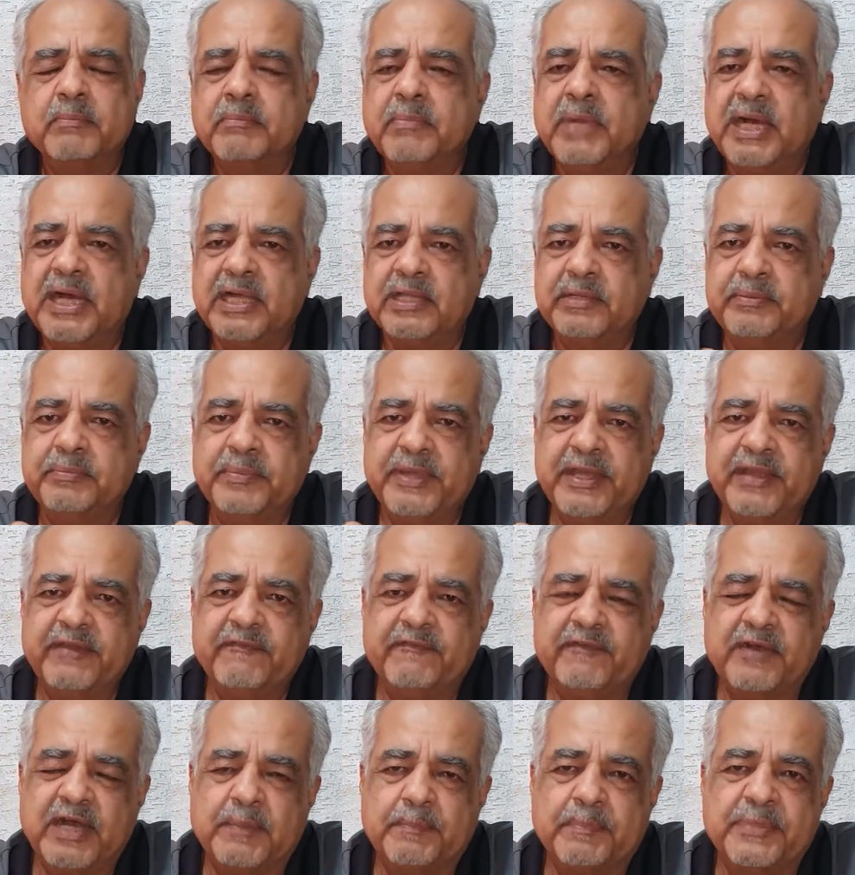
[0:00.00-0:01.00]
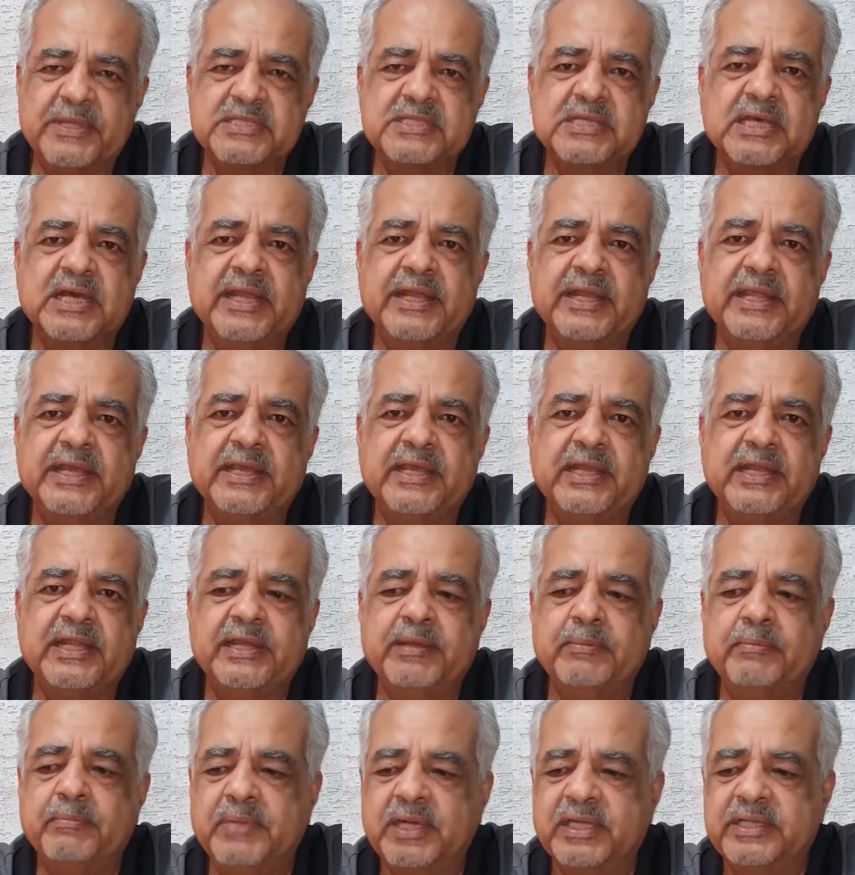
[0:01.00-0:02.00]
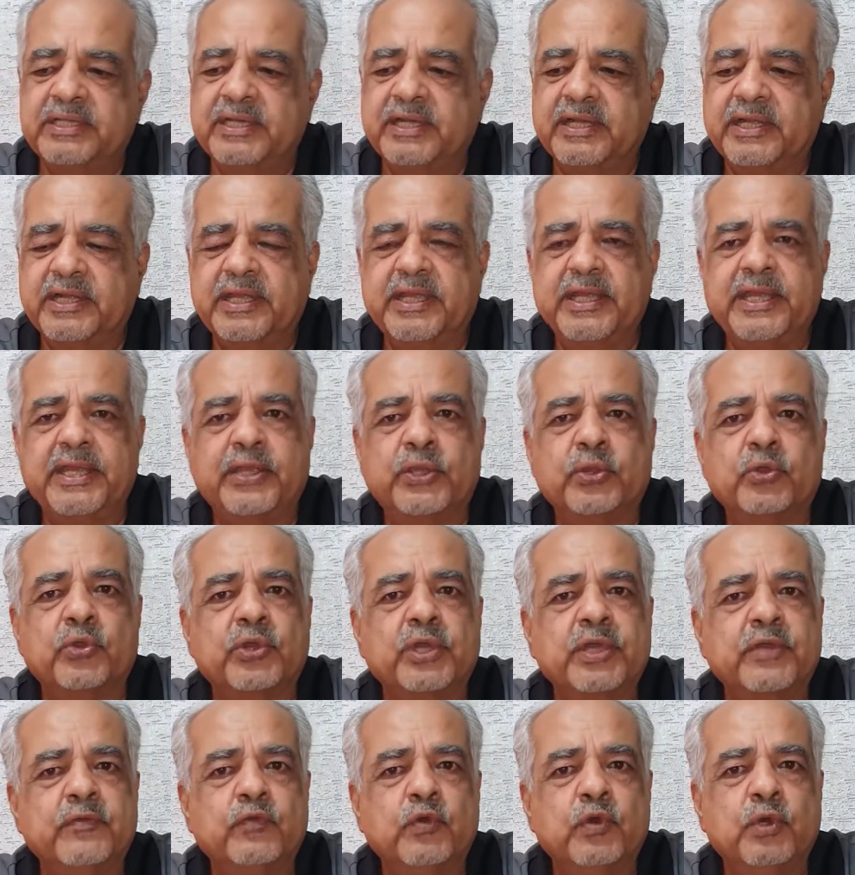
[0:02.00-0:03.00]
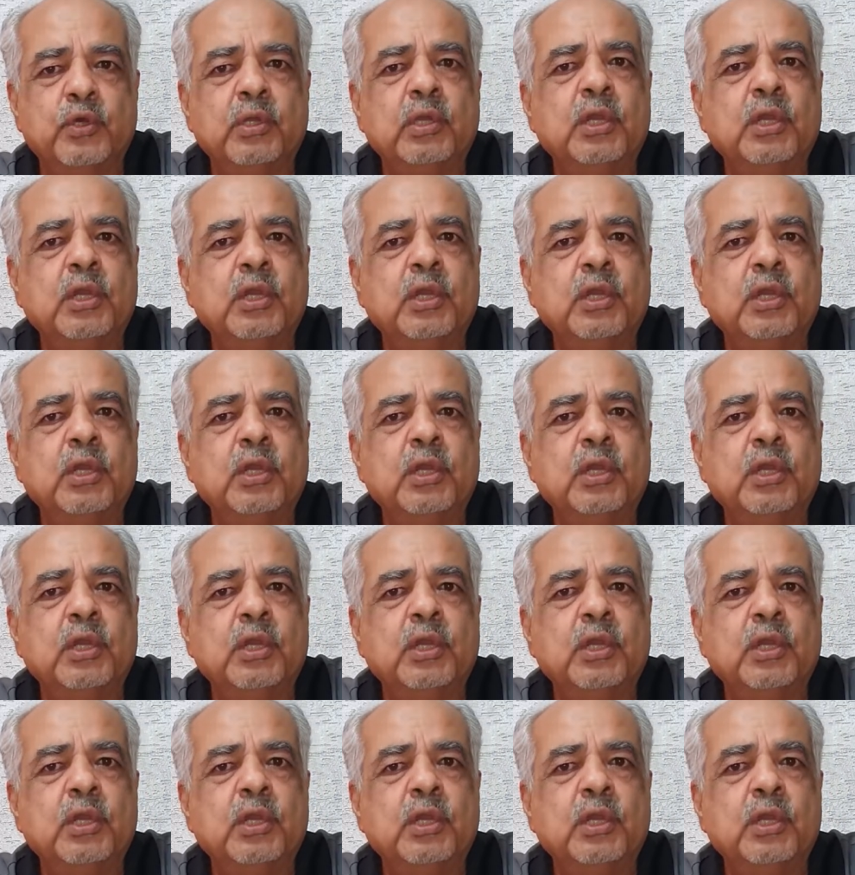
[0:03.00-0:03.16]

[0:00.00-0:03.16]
बाद में वापस खाने के लिए मत रखिए क्योंकि वो